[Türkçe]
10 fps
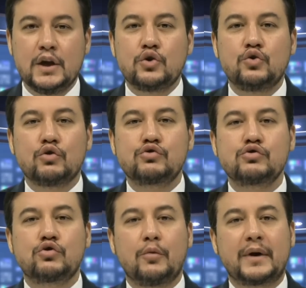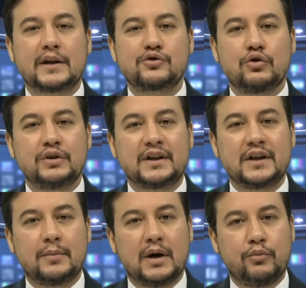yolsuzluk operasyonlarını
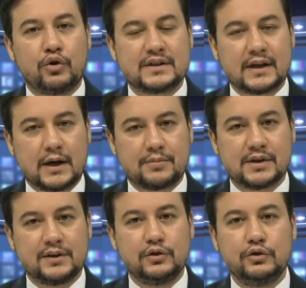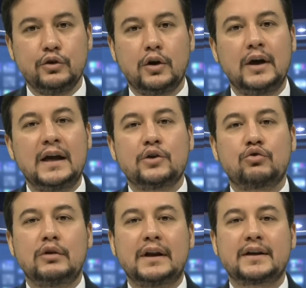yapan polisler hapse atılıyor.
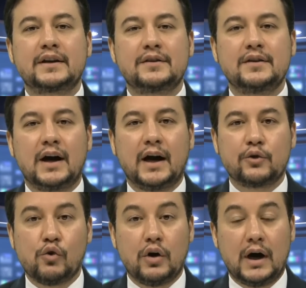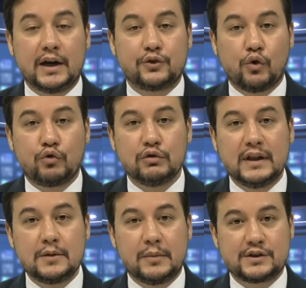Gülen hareketine ait, ait
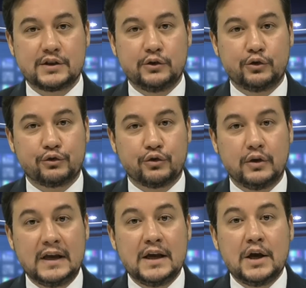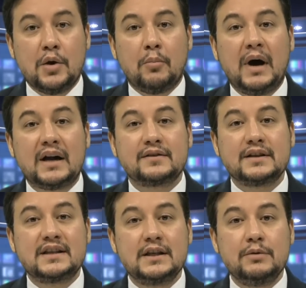okullar basılıyordu. Mart
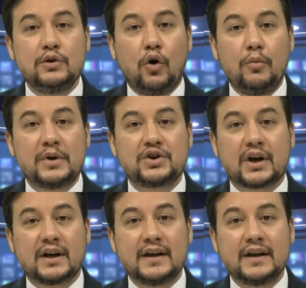2015'e kadar